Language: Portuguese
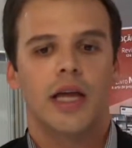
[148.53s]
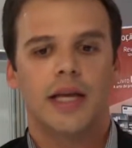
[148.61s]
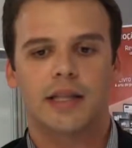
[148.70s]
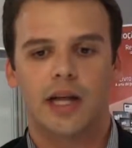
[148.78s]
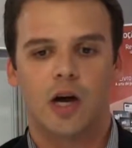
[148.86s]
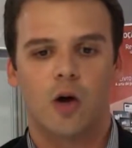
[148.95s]

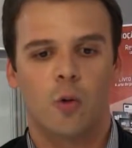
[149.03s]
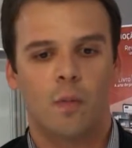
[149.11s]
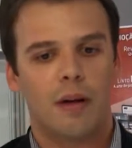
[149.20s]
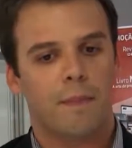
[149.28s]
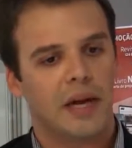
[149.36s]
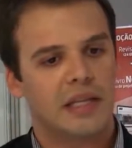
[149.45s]
Então,
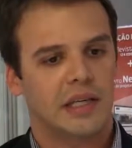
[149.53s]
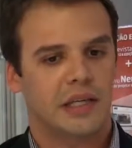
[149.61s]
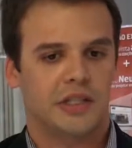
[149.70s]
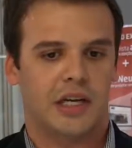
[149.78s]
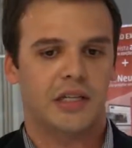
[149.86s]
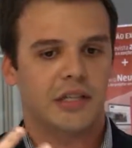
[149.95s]
uma empresa
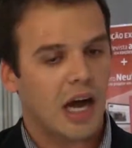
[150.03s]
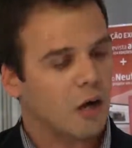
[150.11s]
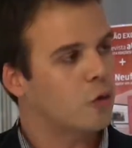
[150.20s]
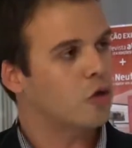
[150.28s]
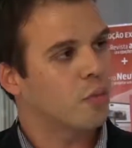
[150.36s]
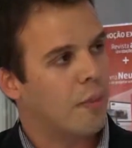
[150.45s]
que já está
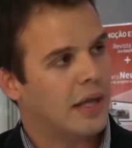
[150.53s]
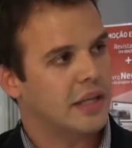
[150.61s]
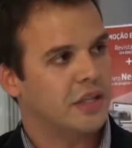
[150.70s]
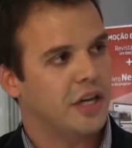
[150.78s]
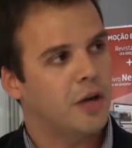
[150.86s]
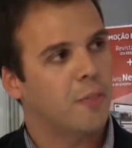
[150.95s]
acostumada
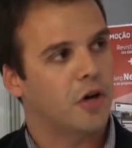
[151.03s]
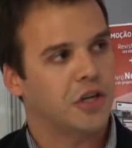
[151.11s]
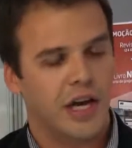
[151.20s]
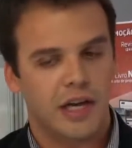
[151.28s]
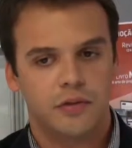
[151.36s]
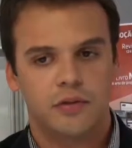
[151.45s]
a gerir
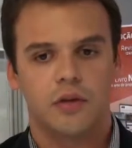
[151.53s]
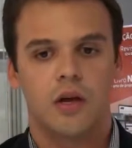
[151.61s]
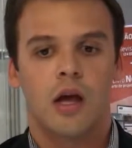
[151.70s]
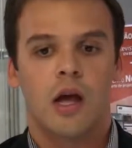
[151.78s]
projetos